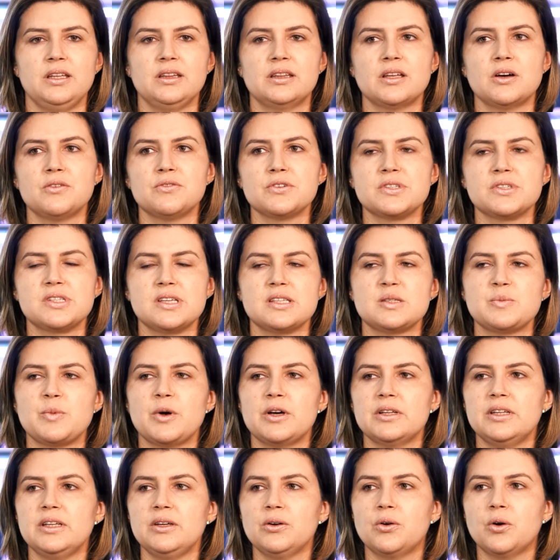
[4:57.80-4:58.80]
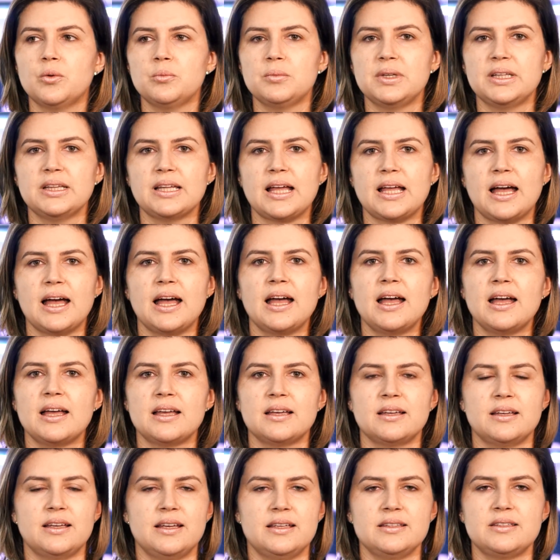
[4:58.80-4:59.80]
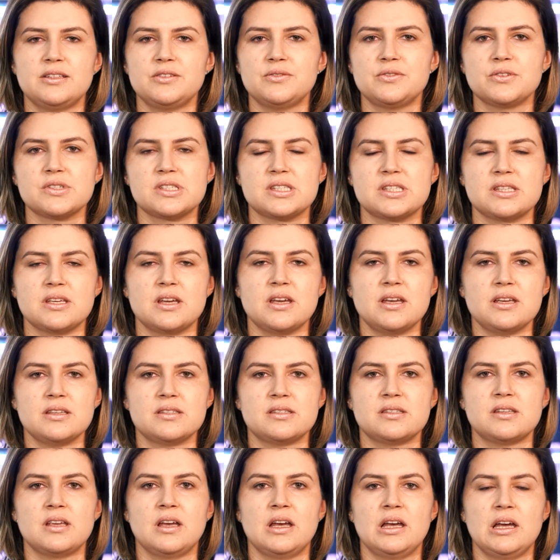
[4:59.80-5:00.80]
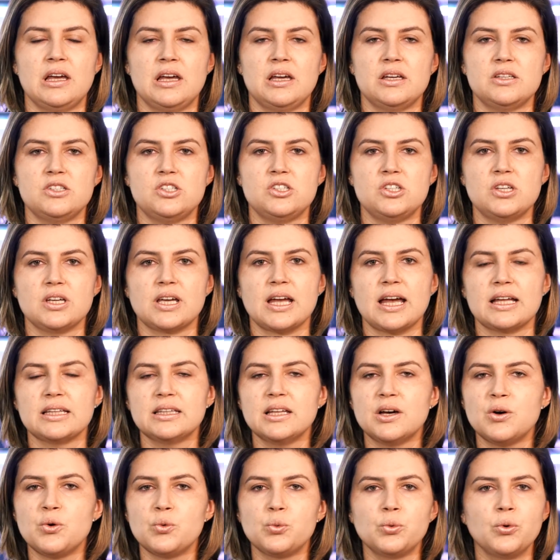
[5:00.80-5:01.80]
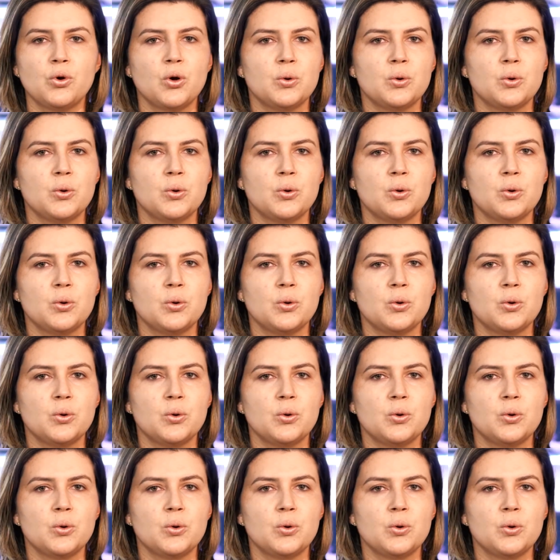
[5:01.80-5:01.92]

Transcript: Então vocês podem combinar entre vocês de cada um